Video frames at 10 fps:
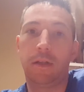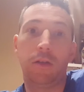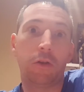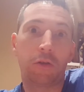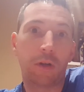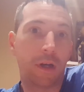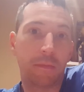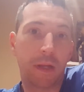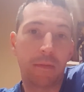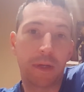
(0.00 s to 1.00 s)
Il dottore
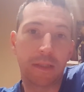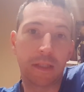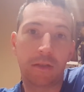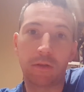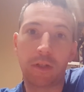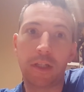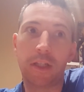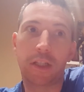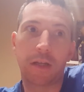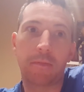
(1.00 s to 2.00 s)
rimane basito e
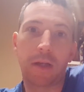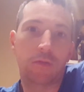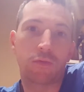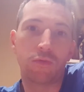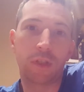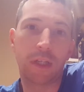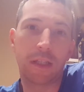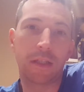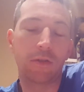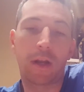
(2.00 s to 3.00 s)
gli dice: ma
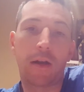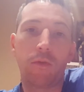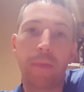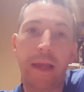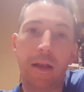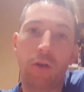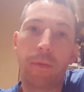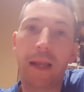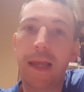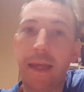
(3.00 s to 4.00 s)
Scusi, signora
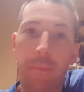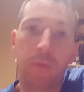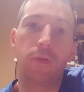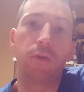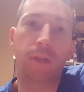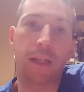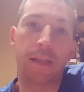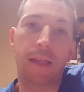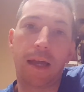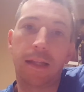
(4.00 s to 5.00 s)
Robello, ma lei ha più di
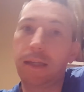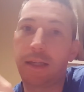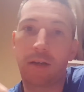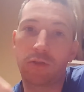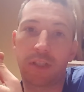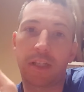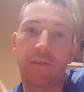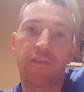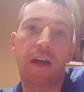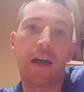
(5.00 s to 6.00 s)
80 anni, che cosa se
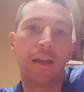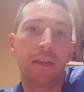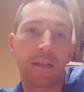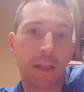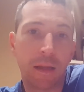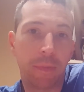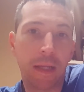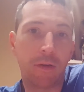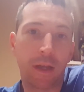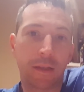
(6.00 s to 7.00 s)
ne fa delle
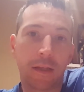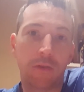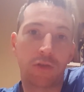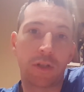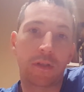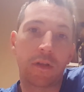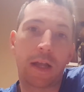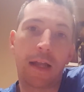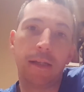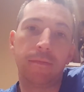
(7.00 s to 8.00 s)
pillole
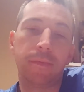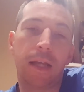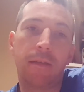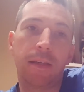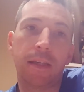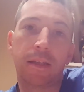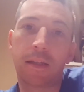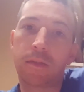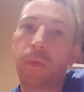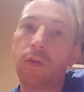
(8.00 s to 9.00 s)
anticoncezionali? E la vecchietta
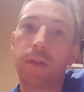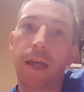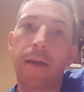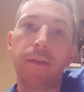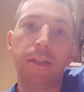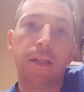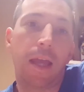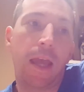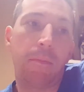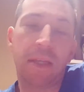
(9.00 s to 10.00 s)
risponde:
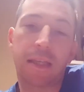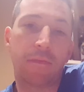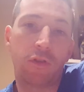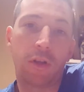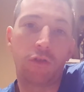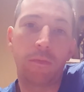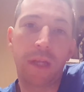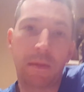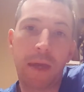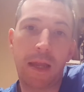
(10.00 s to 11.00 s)
Eh, mi servono a
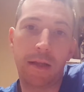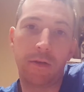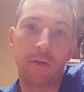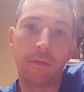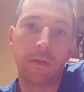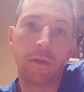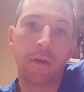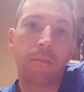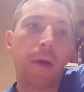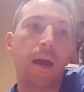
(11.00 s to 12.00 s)
dormire meglio.
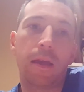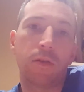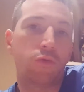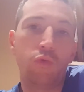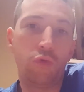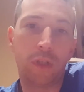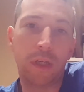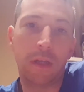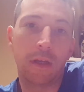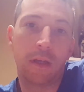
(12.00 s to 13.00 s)
Ma eh,
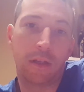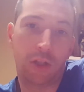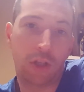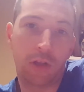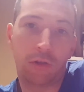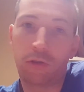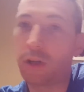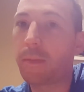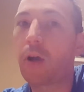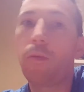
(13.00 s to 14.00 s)
scusi, dice il
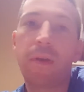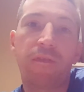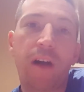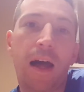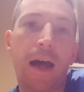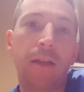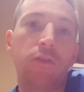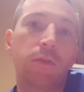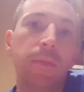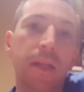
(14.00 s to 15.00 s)
dottore, ma come fa a
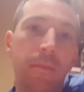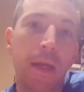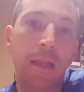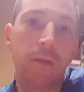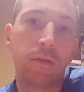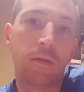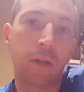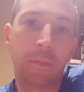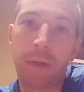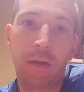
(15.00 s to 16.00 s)
dormire meglio
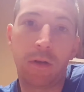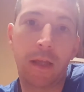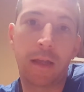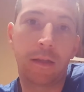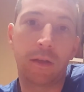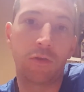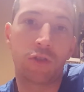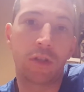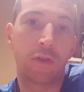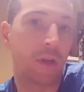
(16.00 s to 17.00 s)
con le pillole
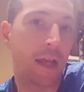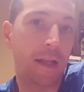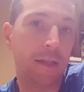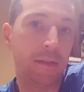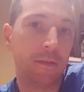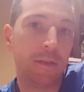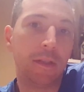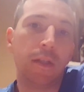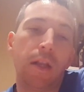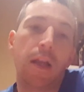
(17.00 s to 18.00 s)
anticoncezionali?
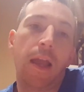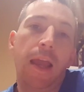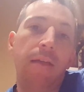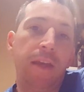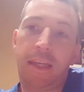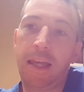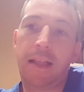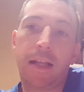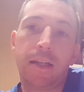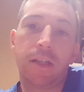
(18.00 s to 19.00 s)
E la
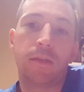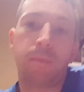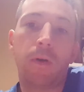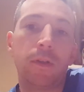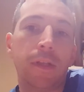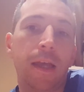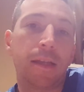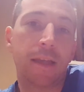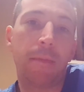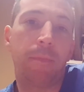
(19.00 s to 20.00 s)
vecchietta gli
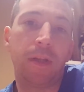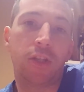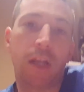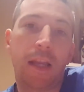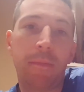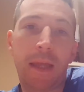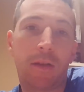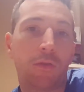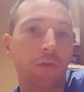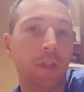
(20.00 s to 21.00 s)
risponde, semplice, le
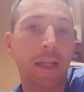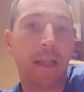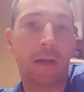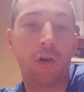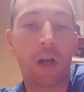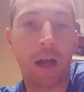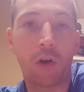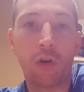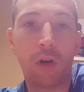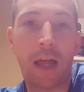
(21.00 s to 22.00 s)
metto nella
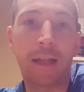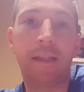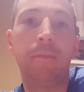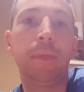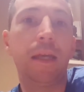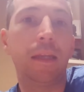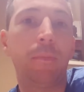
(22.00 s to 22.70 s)
Coca-Cola di mia